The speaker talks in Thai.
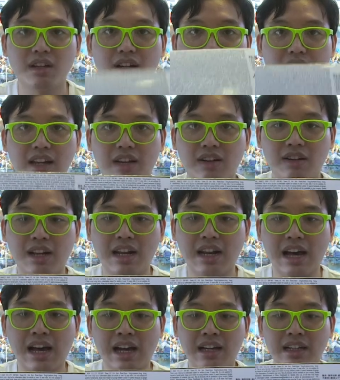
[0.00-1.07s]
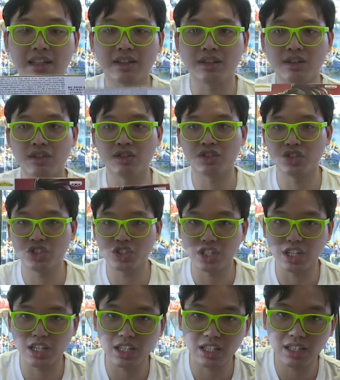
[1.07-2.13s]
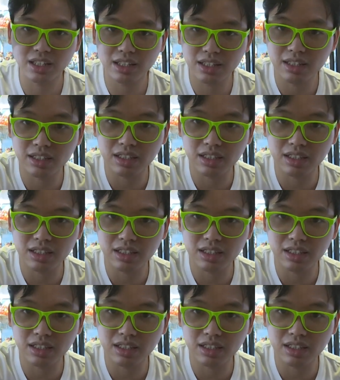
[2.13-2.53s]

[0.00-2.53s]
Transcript: แล้วก็ด้านล่าง โอเคเดี๋ยว